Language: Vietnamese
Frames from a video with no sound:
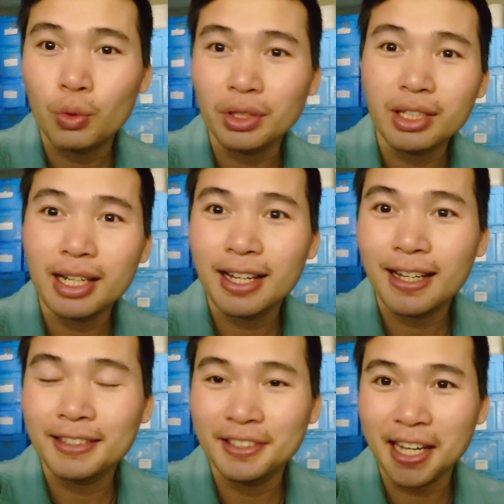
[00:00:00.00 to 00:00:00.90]
cũng như
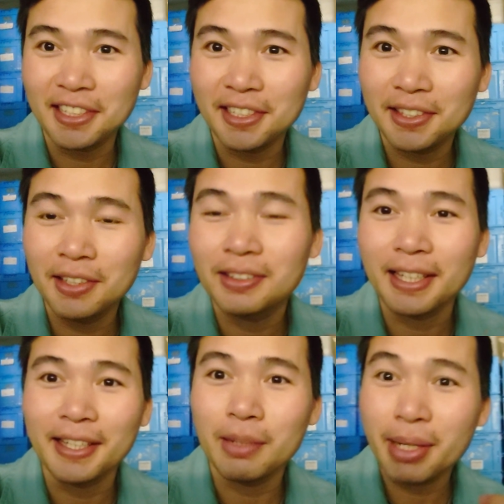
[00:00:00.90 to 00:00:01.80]
là những cái gì
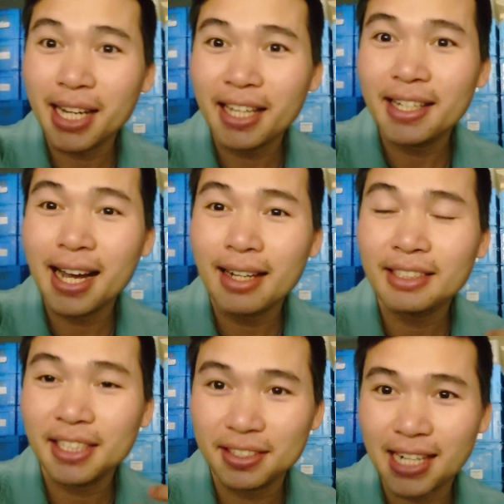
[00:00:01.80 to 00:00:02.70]
thực tế ở bên này
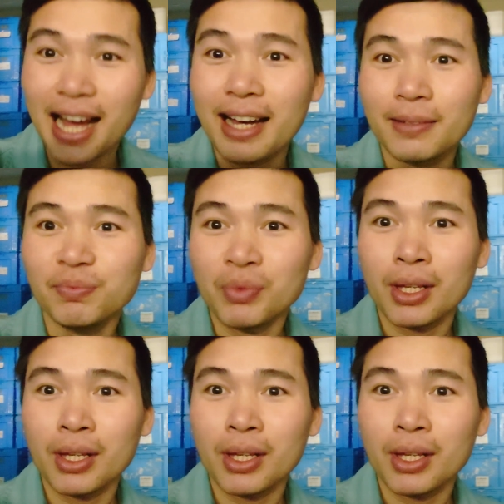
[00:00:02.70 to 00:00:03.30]
đang diễn ra.